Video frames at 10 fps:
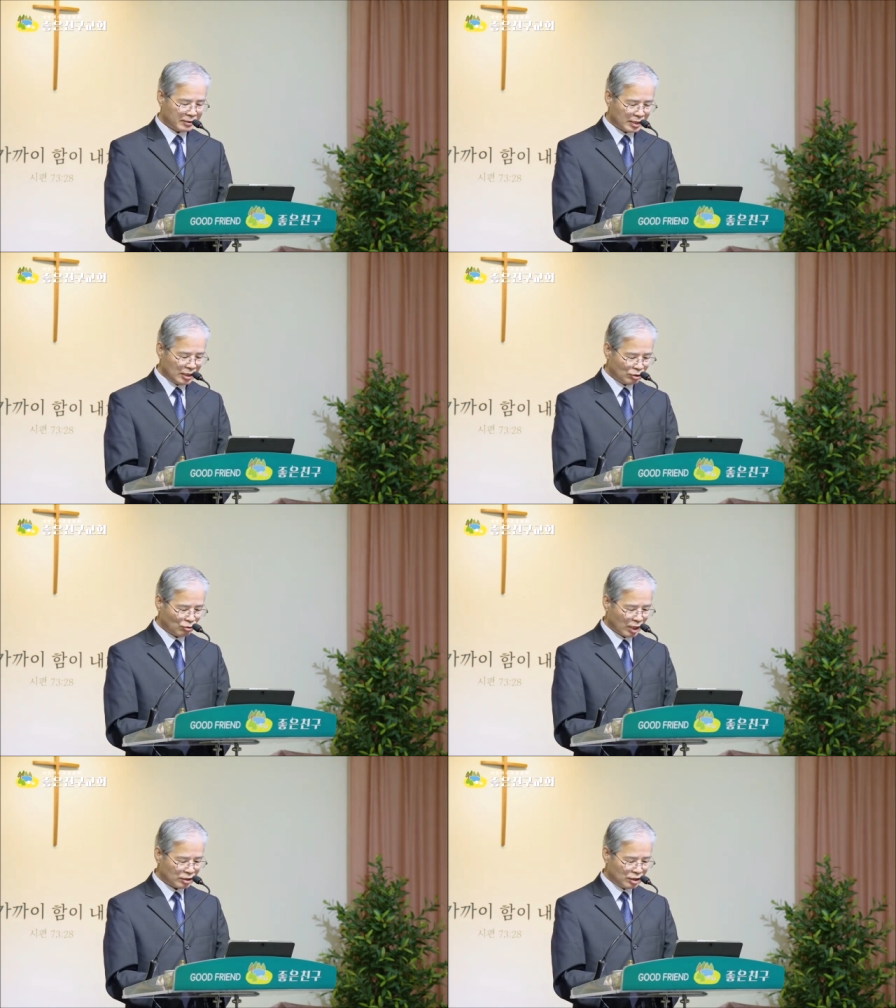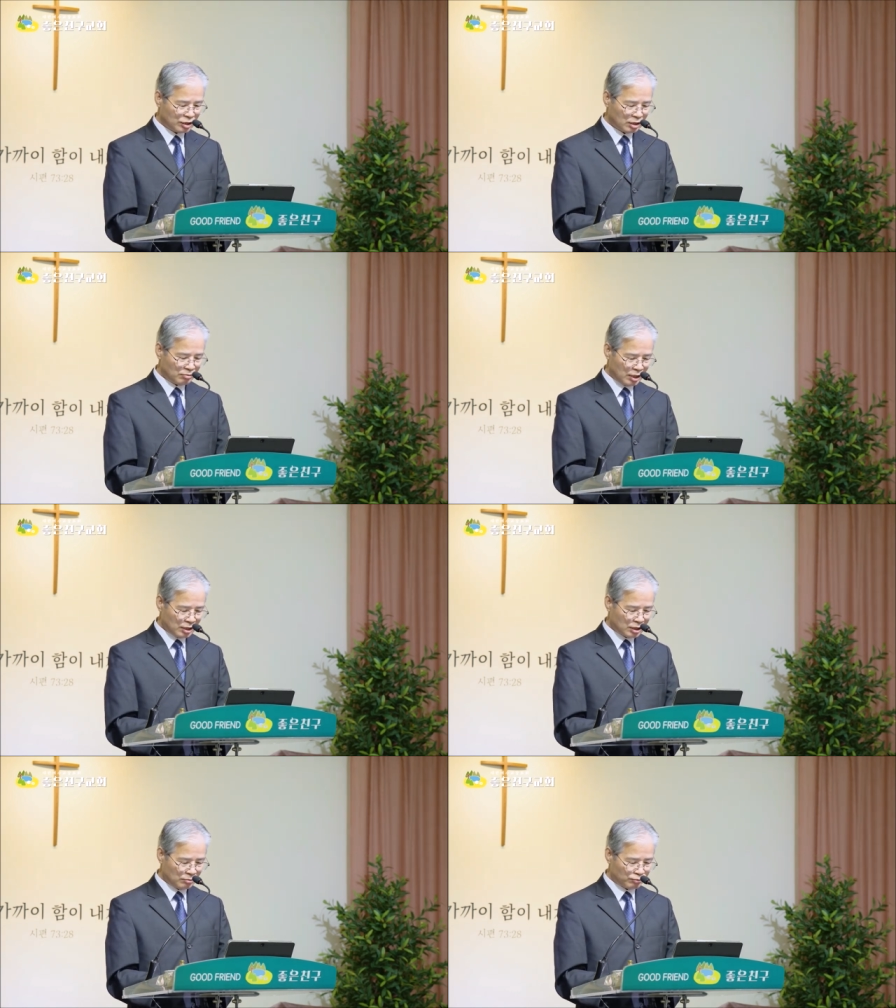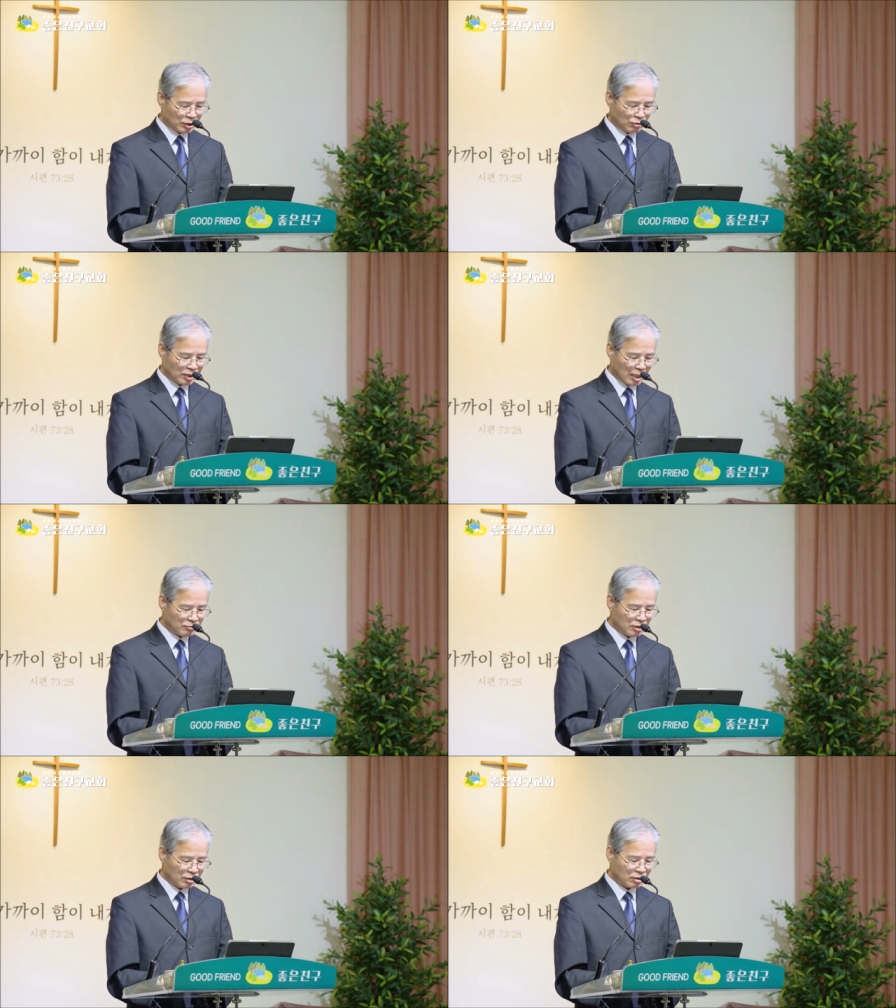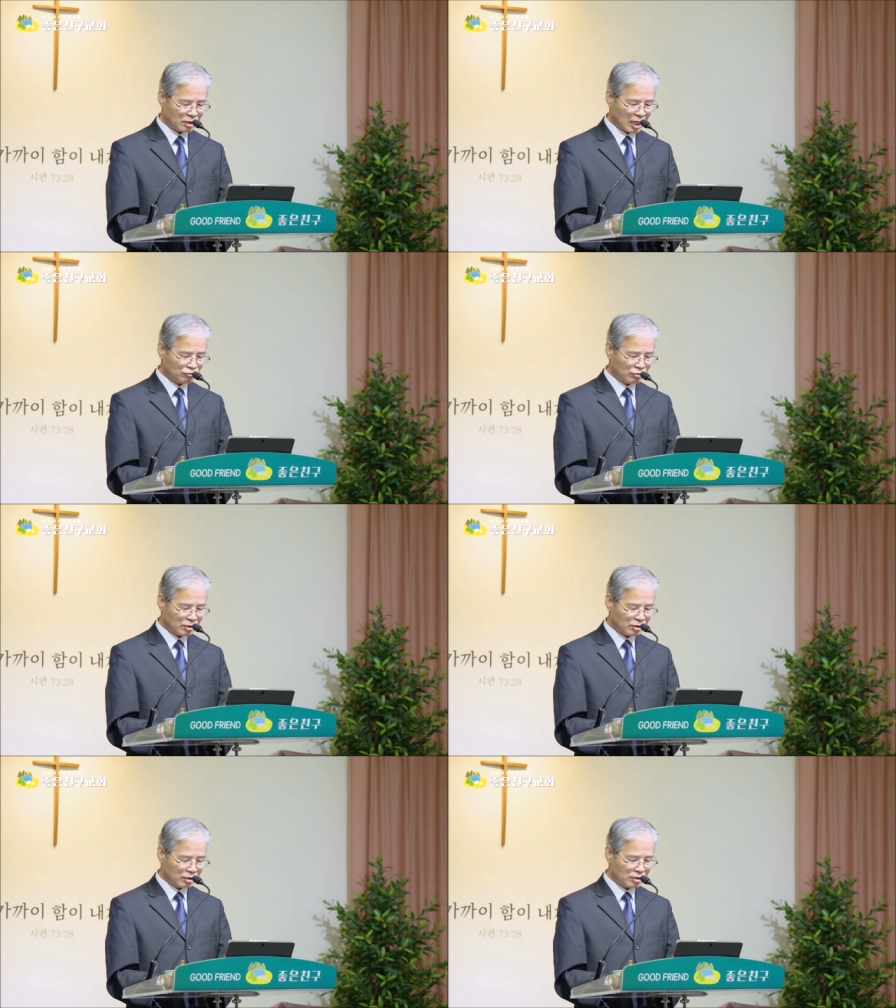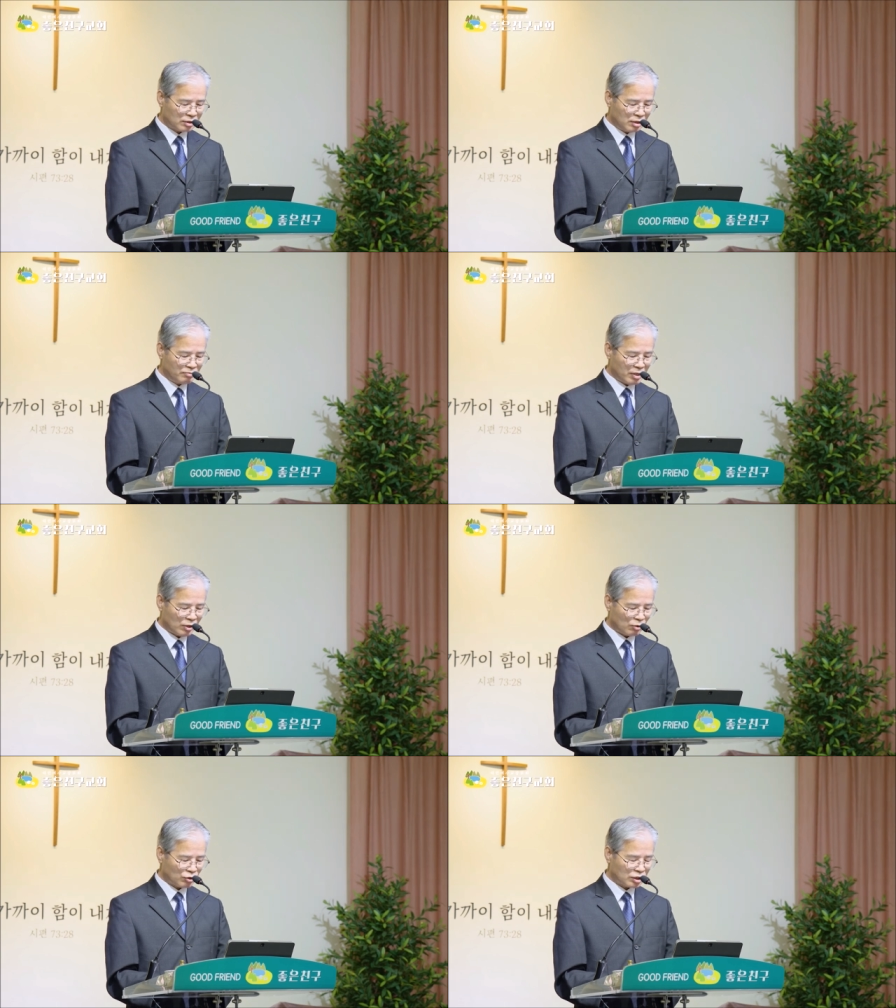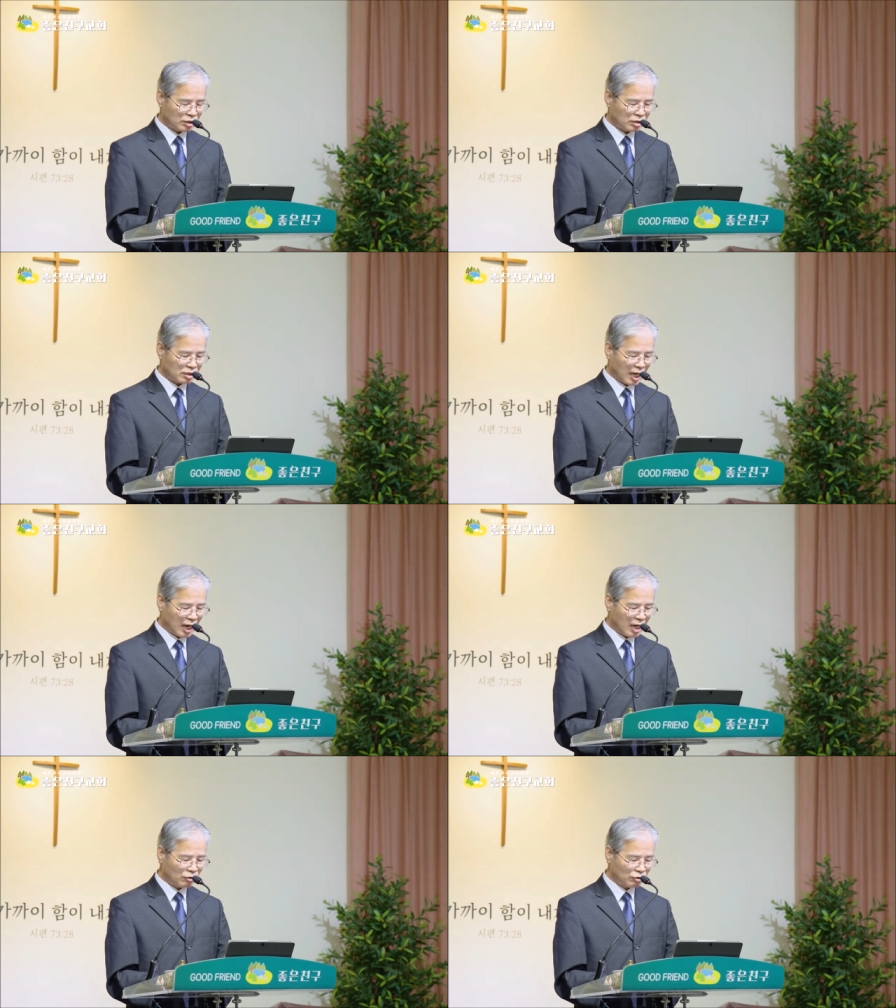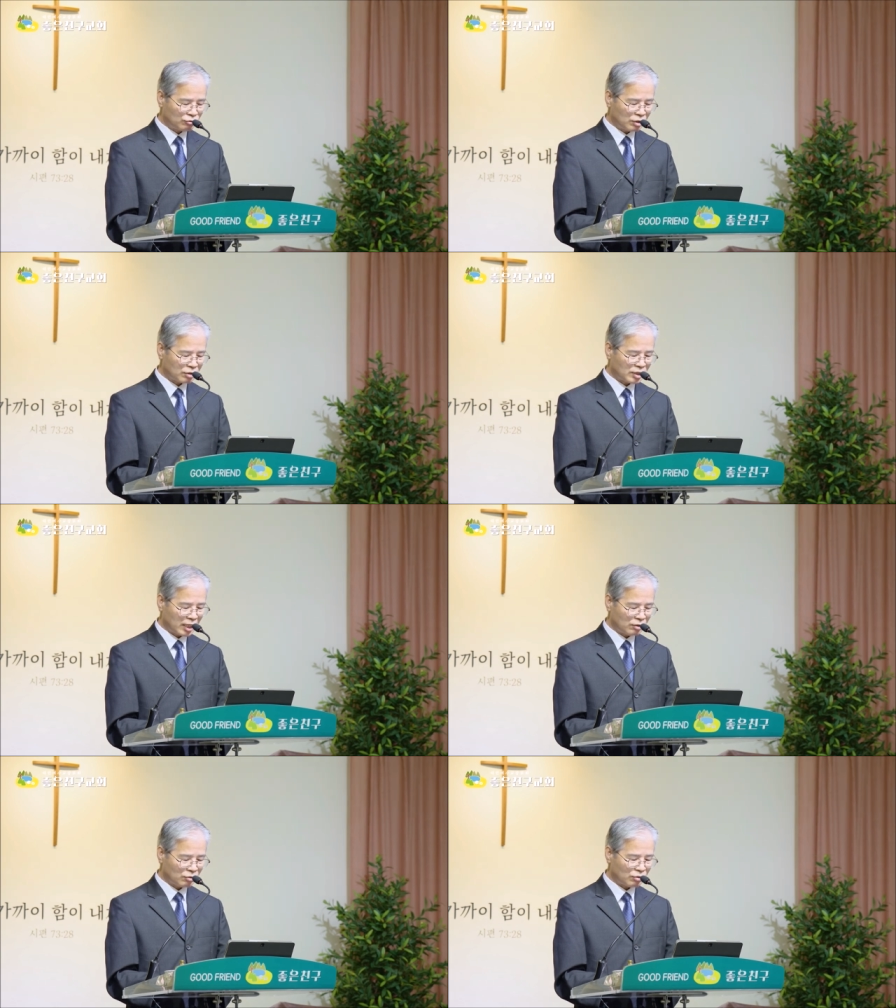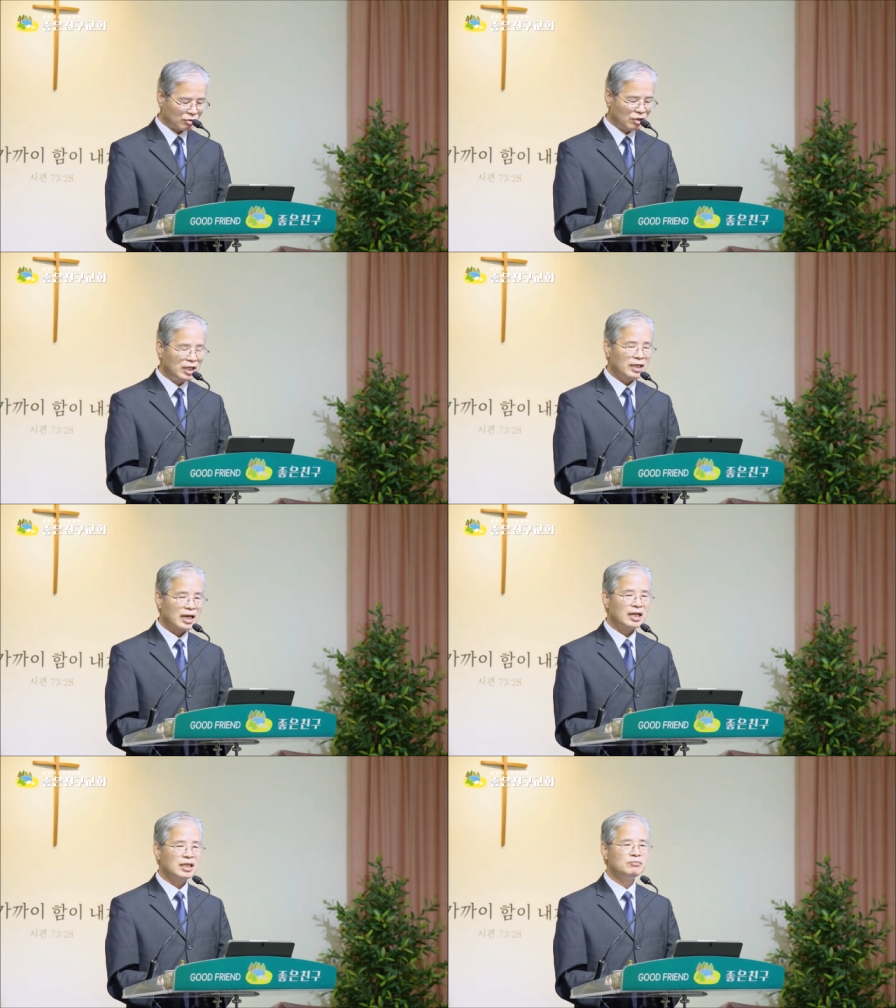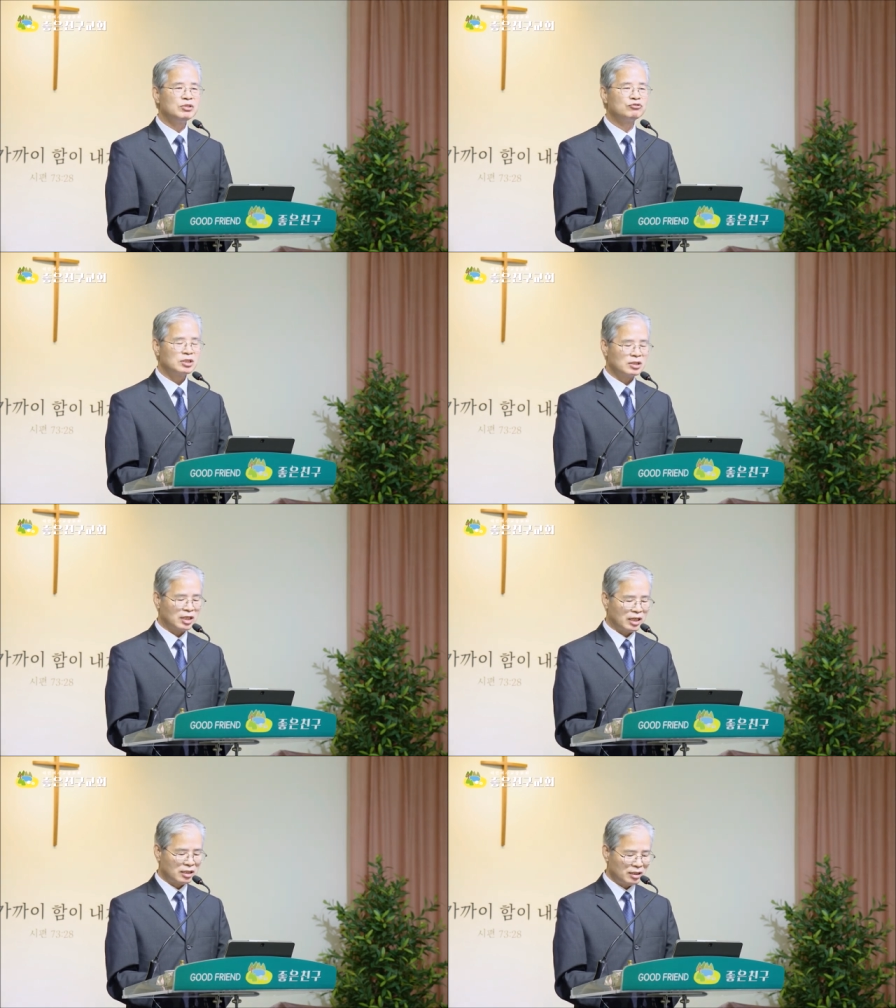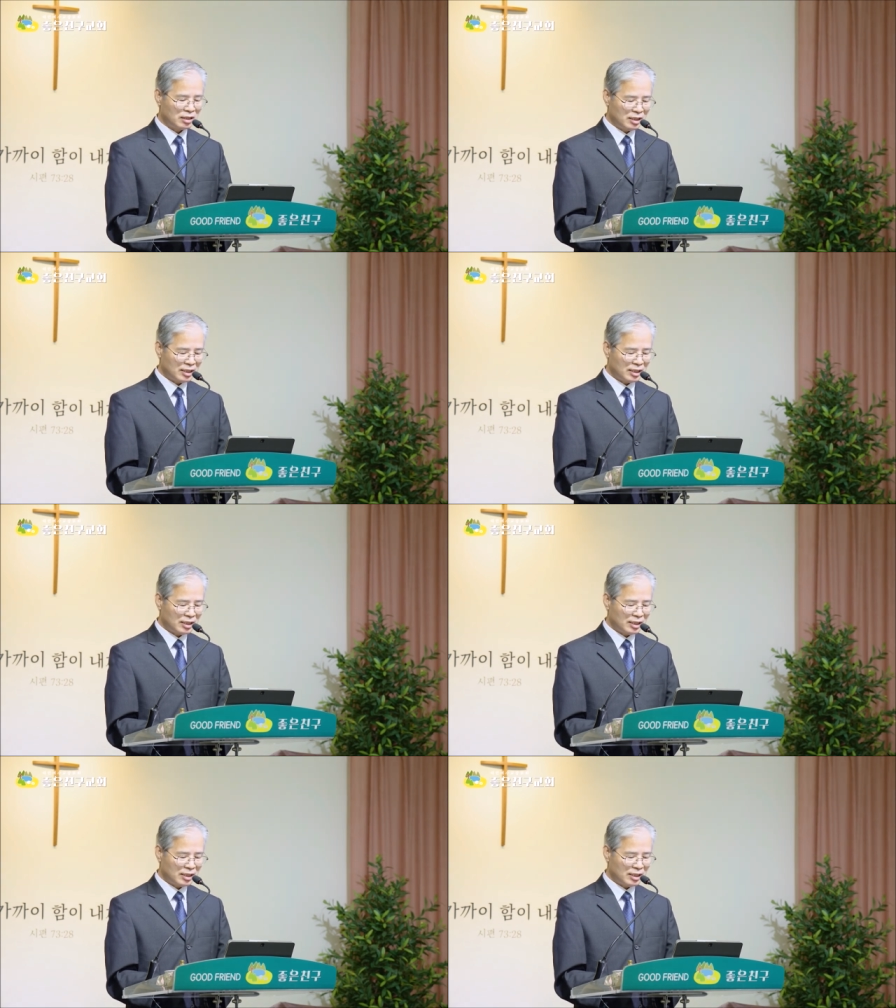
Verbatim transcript: 1년 동안 열심히 씨 뿌리고 땀 흘려서 가꾸었던 열매와 곡식들을 다 거두어 저장해 놓고 하나님이 주신 은혜를